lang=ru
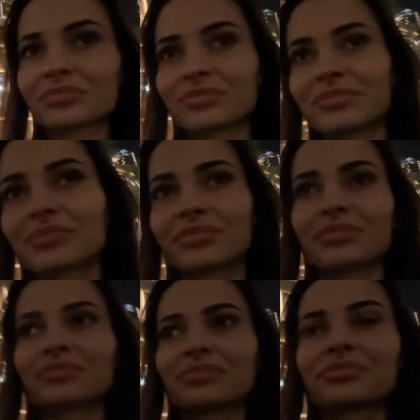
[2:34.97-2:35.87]
Здесь.
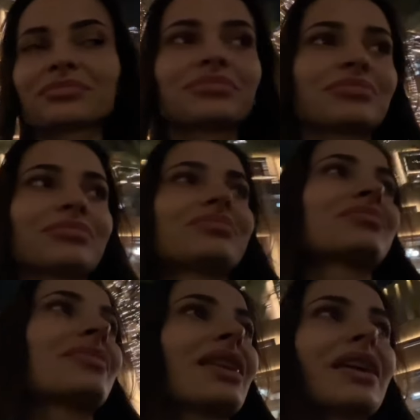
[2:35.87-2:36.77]
Сейчас
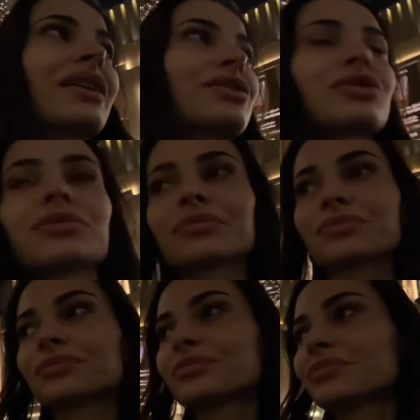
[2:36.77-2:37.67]
интернет работает?
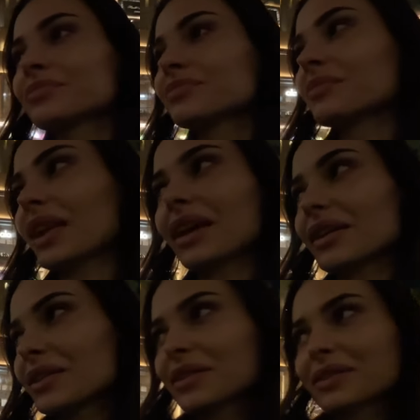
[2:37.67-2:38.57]
Нет.
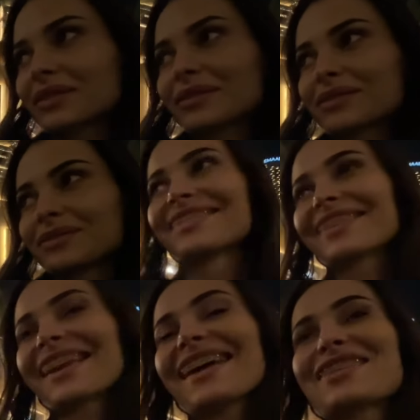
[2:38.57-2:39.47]

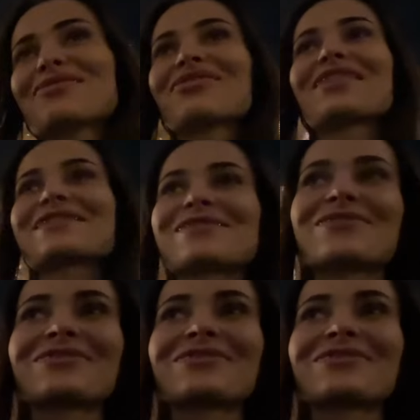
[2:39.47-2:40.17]
Тогда Ладно, я так пойдем.